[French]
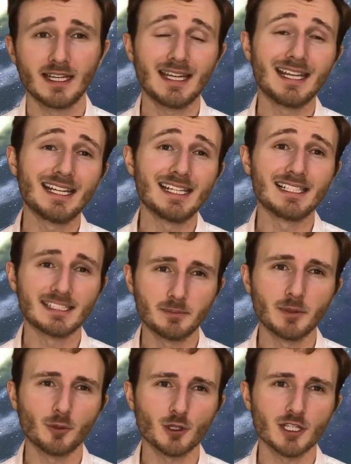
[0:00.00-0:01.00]
et la
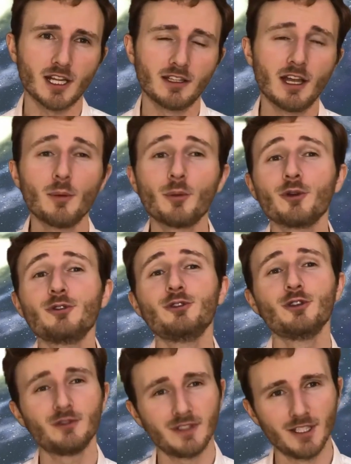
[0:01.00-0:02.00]
semaine prochaine pour une
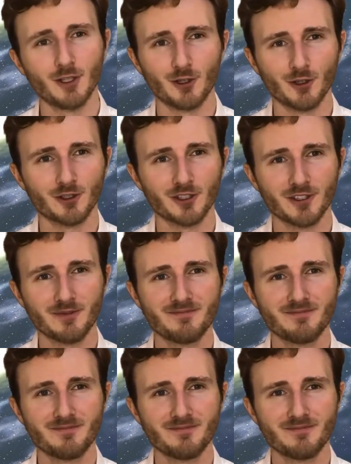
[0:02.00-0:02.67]
autre vidéo longue.